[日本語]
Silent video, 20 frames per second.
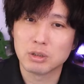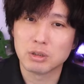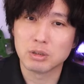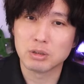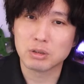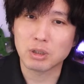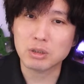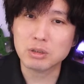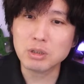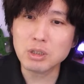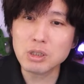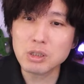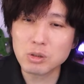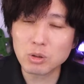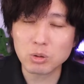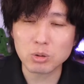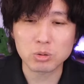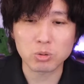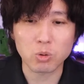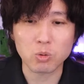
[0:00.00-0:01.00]
さすがに
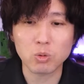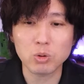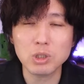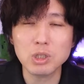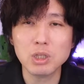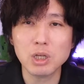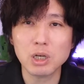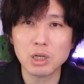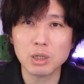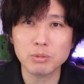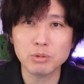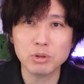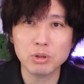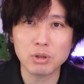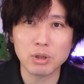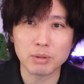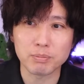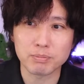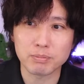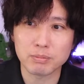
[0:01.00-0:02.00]
ちょっとそこに並ぶ
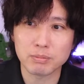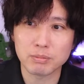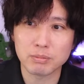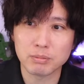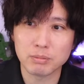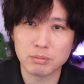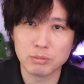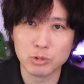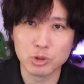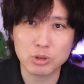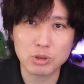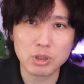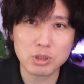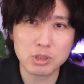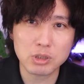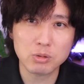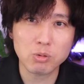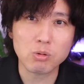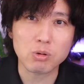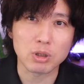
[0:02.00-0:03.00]
のは難
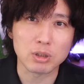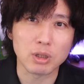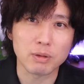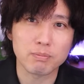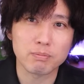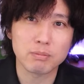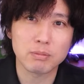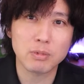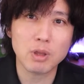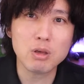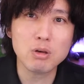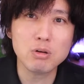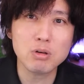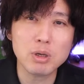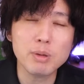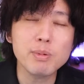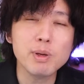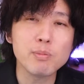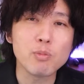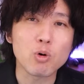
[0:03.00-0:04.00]
しそうかなっていう
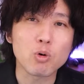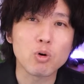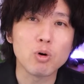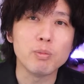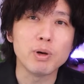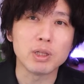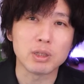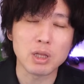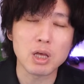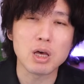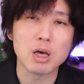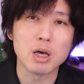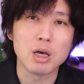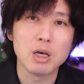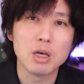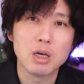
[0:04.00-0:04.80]
意味も込めて、